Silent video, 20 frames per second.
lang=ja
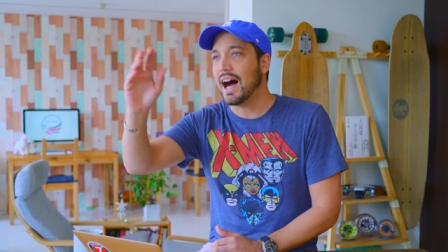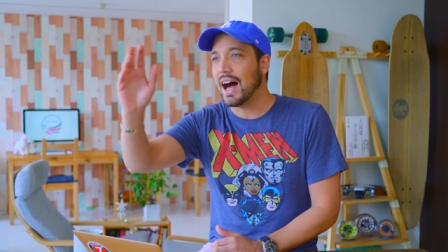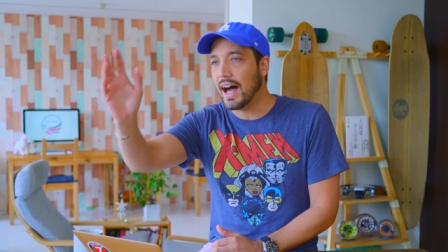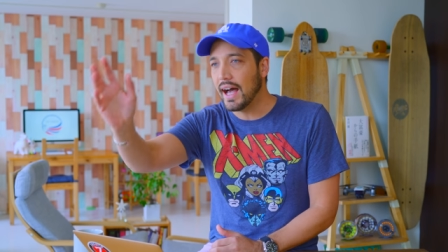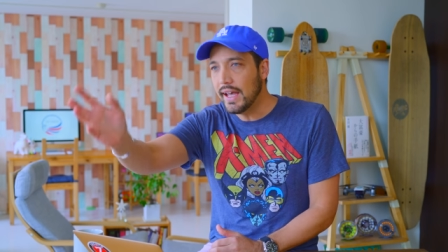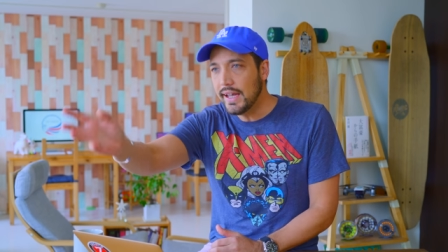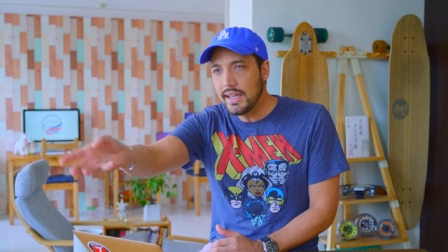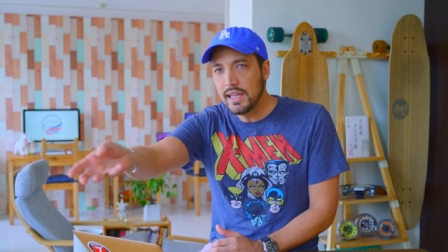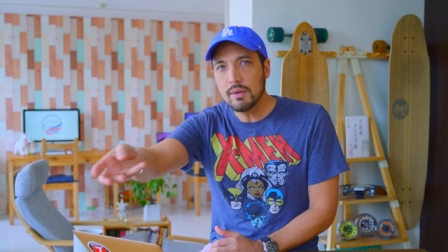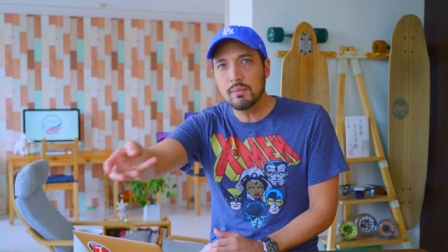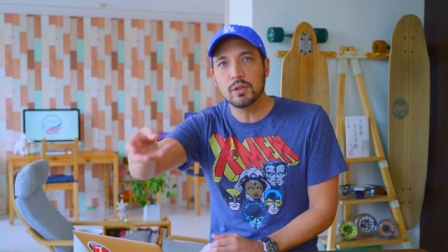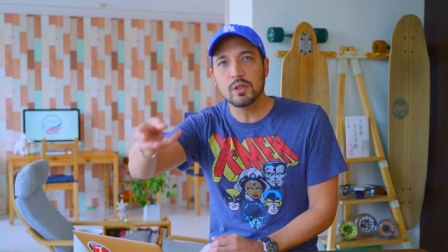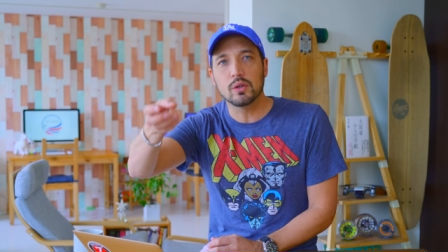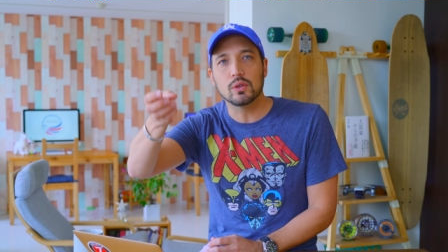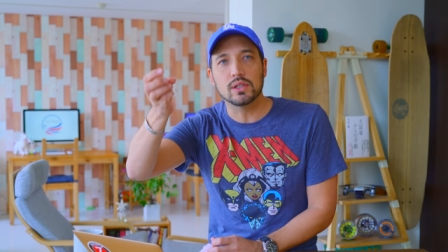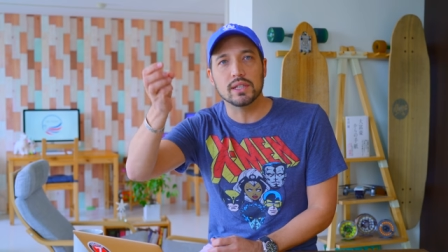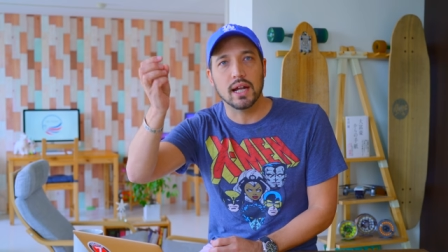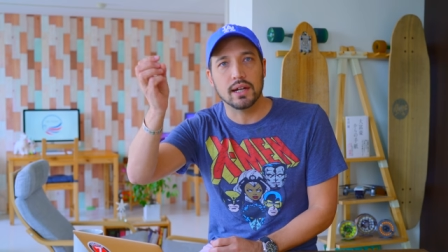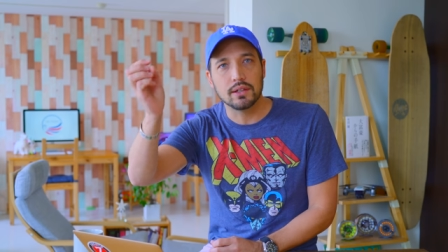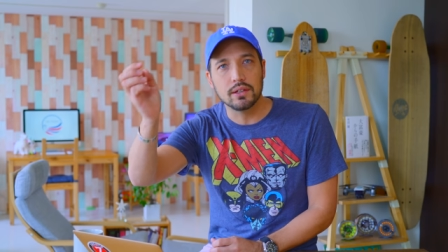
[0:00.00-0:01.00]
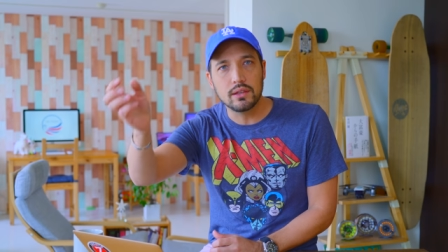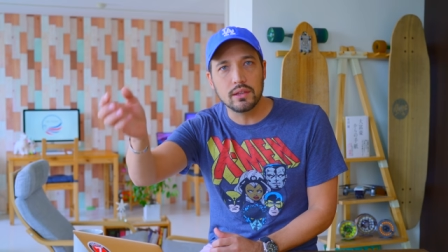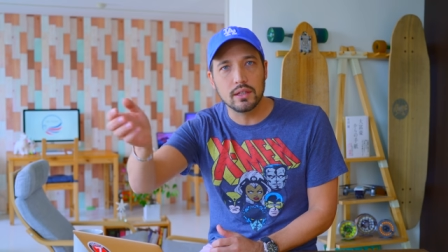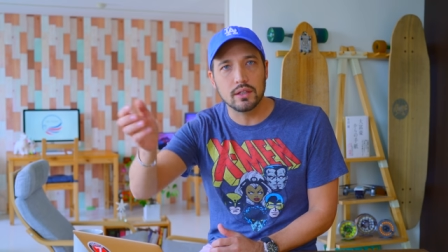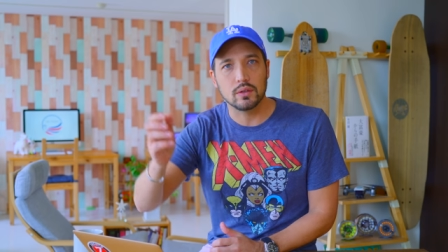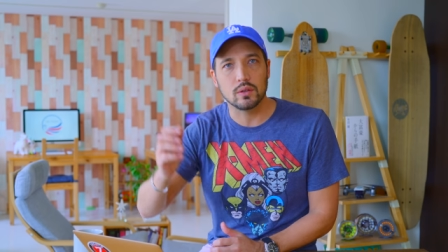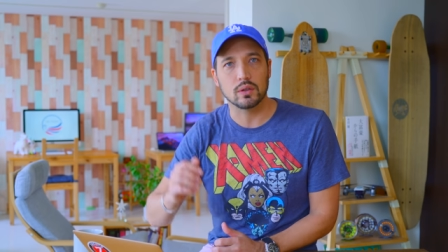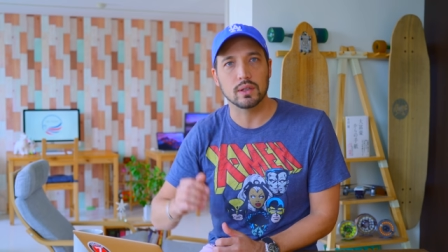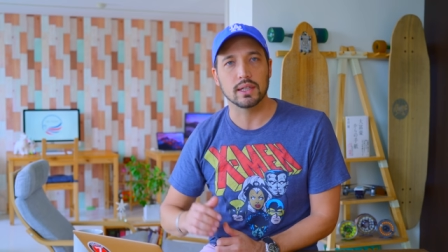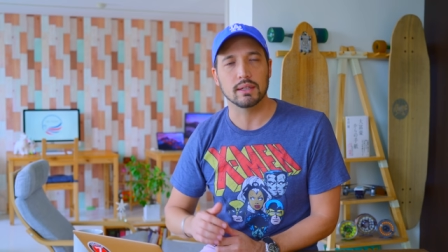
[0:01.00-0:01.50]
相手も良くなるっ
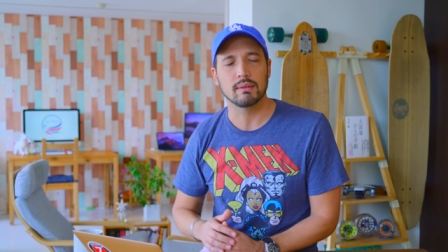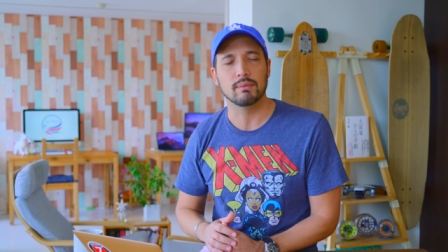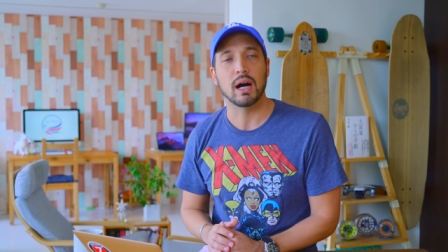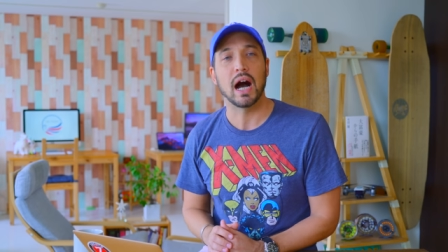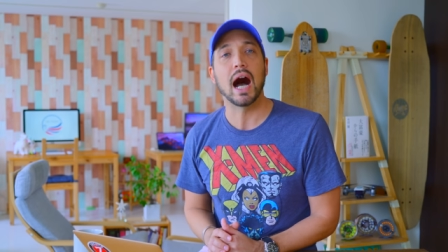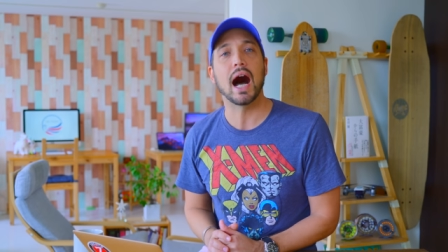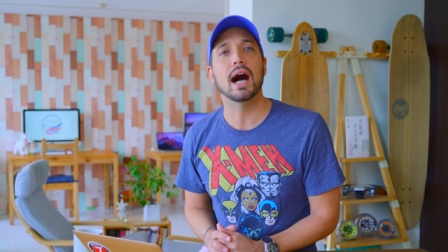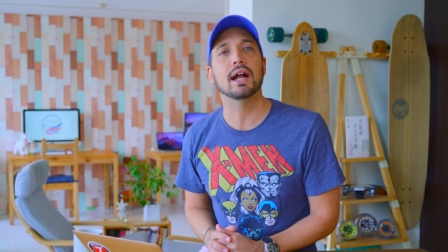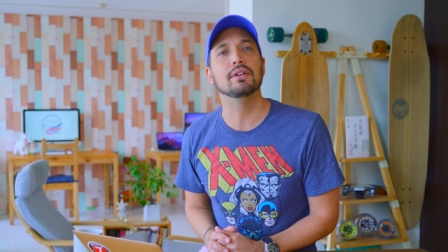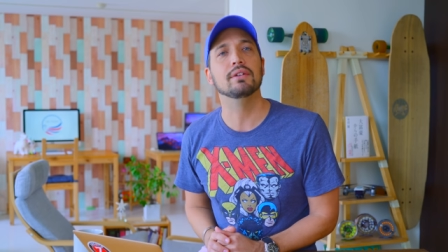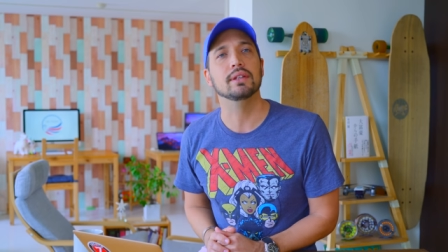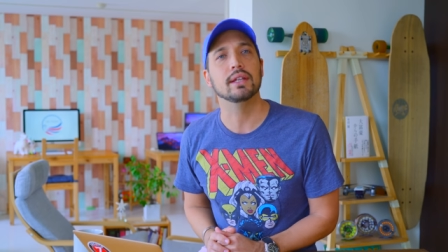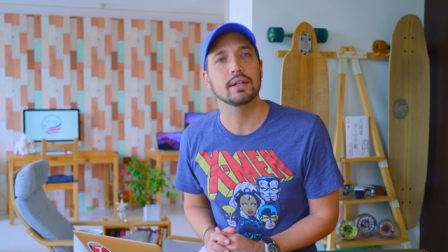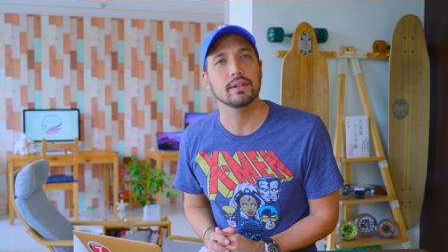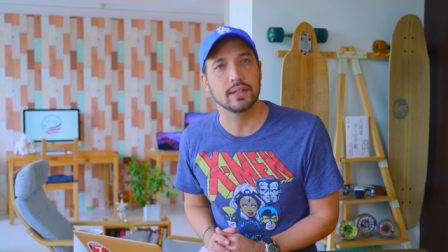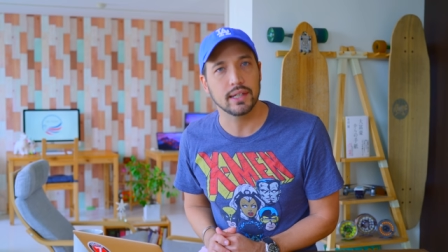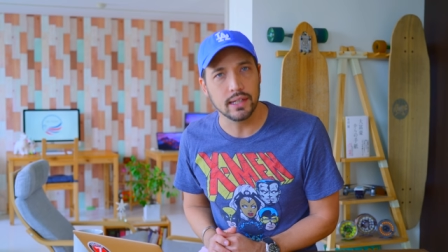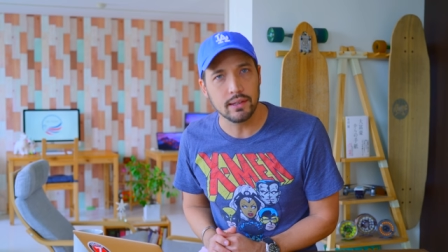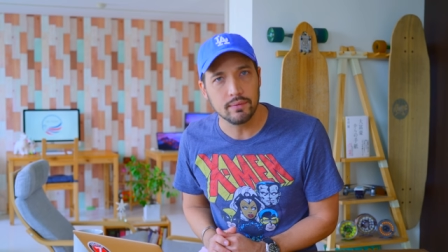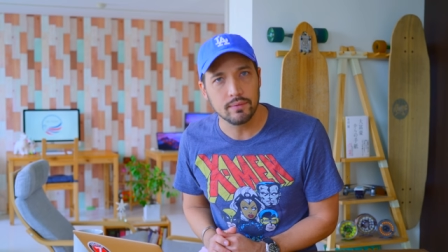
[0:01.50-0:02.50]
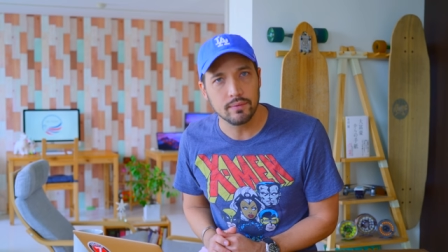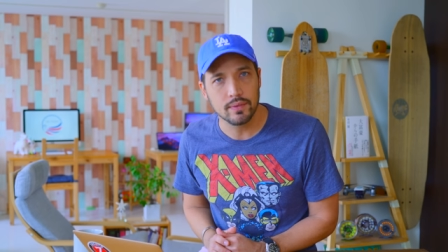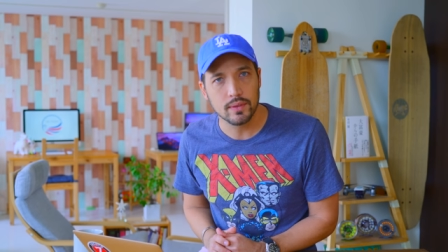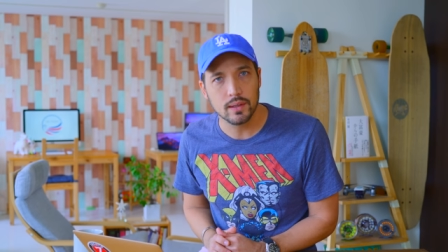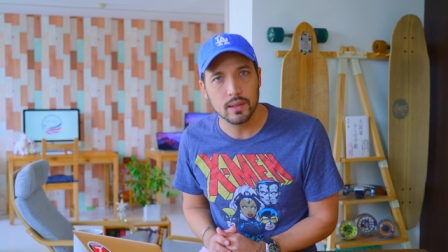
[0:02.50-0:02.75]
ていう時があるんだよね。